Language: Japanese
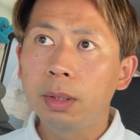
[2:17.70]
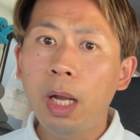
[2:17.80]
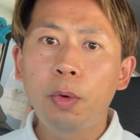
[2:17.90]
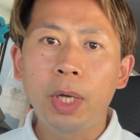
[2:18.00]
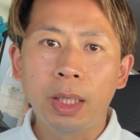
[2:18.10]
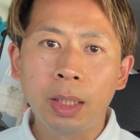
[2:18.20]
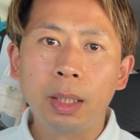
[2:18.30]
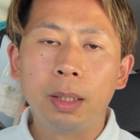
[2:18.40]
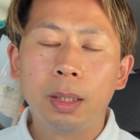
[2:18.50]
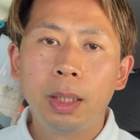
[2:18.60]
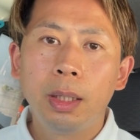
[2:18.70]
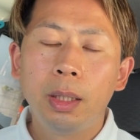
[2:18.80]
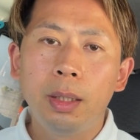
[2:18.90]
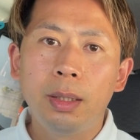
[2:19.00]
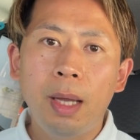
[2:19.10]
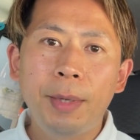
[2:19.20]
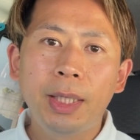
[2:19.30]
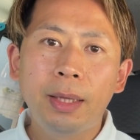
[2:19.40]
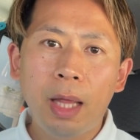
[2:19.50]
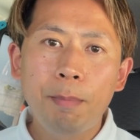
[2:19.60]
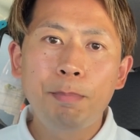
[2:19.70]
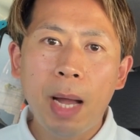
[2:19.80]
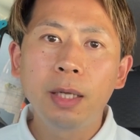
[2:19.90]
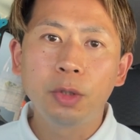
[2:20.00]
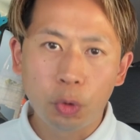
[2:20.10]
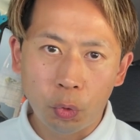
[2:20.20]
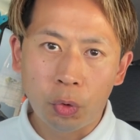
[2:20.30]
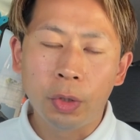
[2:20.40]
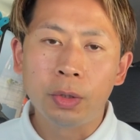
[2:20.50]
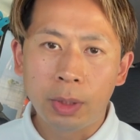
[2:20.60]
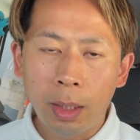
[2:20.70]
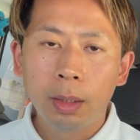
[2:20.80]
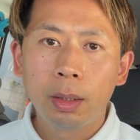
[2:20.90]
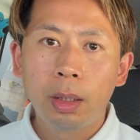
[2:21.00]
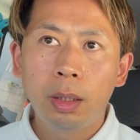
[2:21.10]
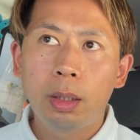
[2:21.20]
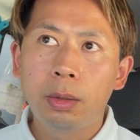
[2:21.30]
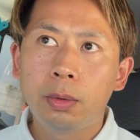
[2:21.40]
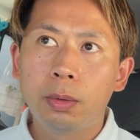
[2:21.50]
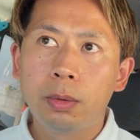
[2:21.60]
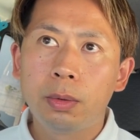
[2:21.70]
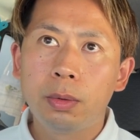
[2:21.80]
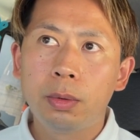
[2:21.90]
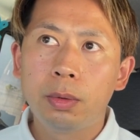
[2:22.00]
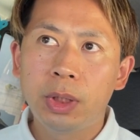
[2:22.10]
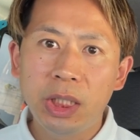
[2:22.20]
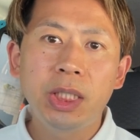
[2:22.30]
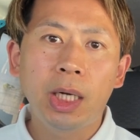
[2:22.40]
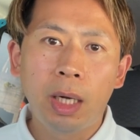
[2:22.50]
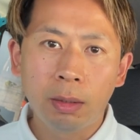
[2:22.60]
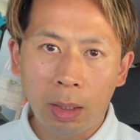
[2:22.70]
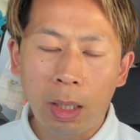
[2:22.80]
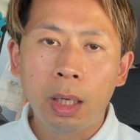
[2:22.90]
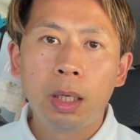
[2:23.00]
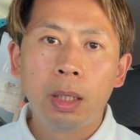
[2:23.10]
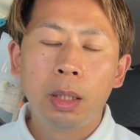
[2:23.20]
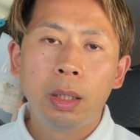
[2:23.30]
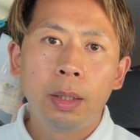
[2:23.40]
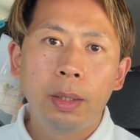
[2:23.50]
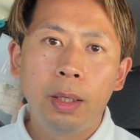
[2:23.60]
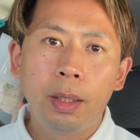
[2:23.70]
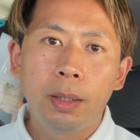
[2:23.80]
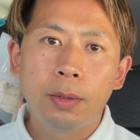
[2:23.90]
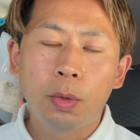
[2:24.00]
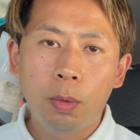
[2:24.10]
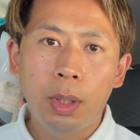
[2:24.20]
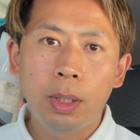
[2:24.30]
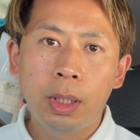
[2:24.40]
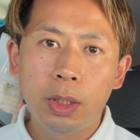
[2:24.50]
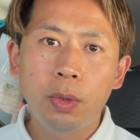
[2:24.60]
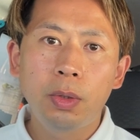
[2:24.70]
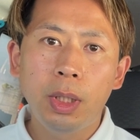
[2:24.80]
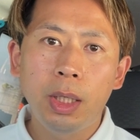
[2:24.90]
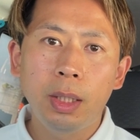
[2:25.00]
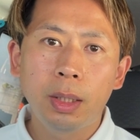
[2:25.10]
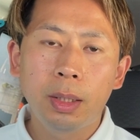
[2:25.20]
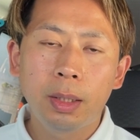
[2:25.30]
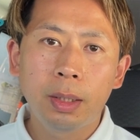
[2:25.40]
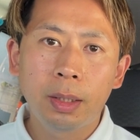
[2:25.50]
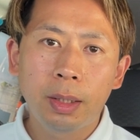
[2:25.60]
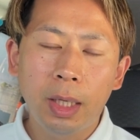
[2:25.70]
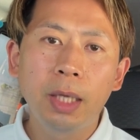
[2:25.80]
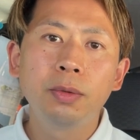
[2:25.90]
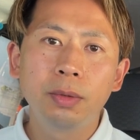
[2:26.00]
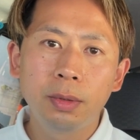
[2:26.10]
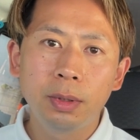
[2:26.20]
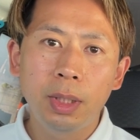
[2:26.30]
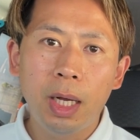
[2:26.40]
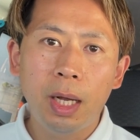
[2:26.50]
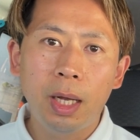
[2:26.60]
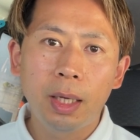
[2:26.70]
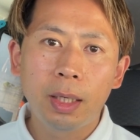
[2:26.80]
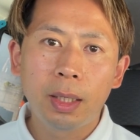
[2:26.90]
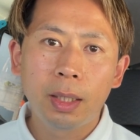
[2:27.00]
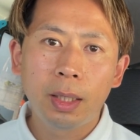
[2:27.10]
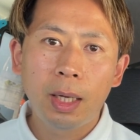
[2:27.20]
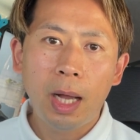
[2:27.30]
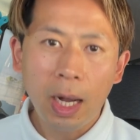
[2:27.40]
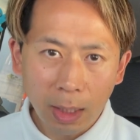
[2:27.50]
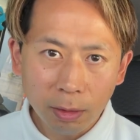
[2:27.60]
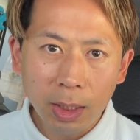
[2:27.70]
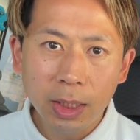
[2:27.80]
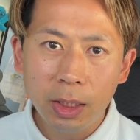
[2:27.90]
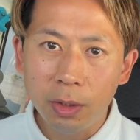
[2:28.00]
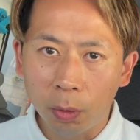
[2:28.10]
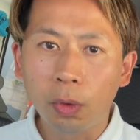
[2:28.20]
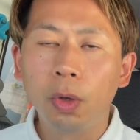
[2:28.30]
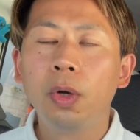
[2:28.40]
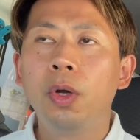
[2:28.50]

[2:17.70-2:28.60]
名古屋に山田天満宮というね、あの神社があるから、えー、そこは非常に金運が上がるらしいよと